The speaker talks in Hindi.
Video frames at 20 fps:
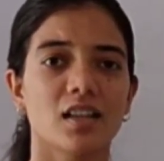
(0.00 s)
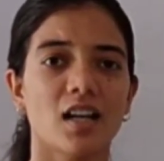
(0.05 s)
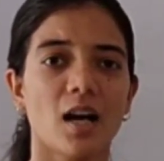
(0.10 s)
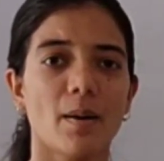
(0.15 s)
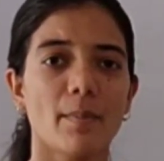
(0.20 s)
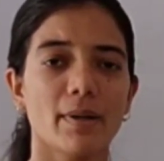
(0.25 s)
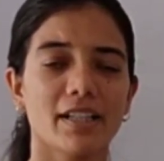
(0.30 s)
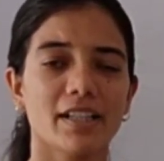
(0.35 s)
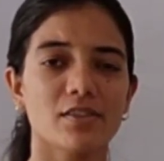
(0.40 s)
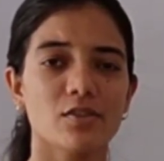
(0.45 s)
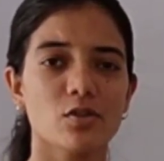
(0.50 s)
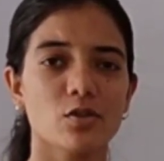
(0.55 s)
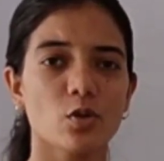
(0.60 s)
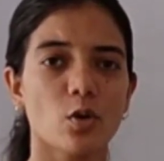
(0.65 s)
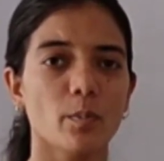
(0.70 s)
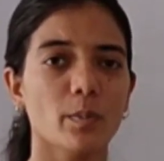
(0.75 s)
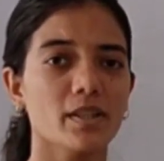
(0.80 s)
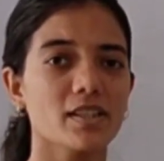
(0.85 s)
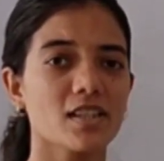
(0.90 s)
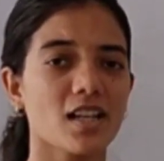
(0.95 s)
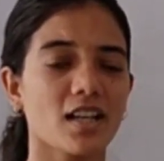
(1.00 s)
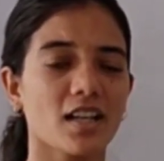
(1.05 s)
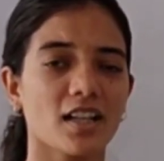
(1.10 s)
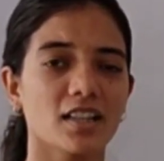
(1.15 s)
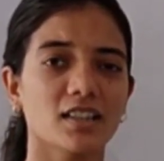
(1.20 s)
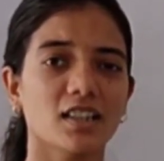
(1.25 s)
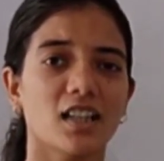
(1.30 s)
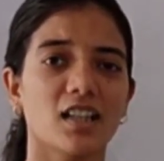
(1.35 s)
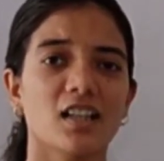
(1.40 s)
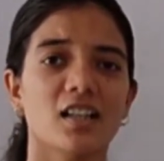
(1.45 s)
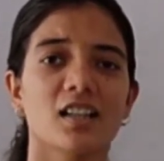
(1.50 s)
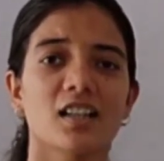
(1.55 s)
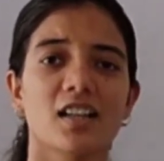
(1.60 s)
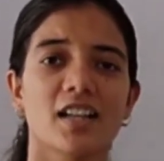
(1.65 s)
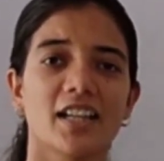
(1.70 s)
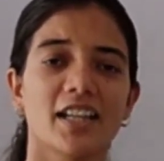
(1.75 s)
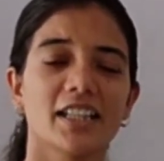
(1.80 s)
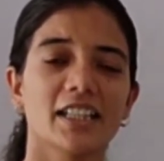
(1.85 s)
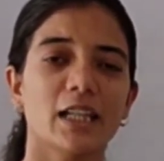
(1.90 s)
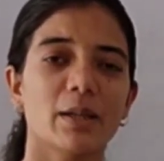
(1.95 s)
हमारा जो टॉपिक चल रहा था
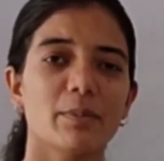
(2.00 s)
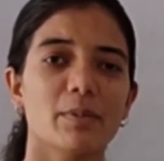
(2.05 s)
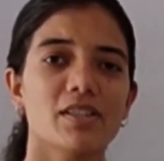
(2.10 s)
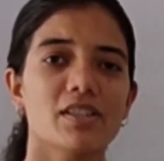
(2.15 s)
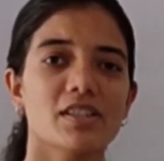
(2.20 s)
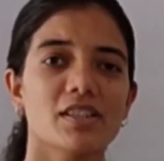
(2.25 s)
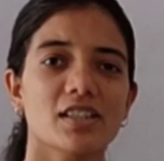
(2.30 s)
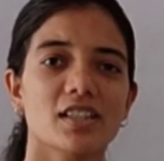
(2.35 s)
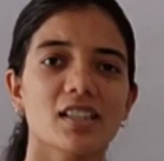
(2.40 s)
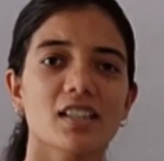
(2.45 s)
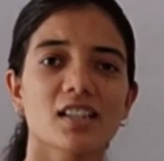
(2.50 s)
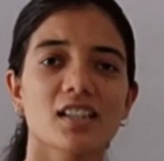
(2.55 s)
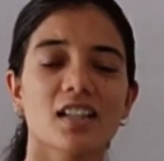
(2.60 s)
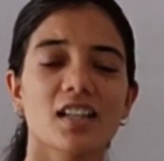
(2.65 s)
केमिस्ट्री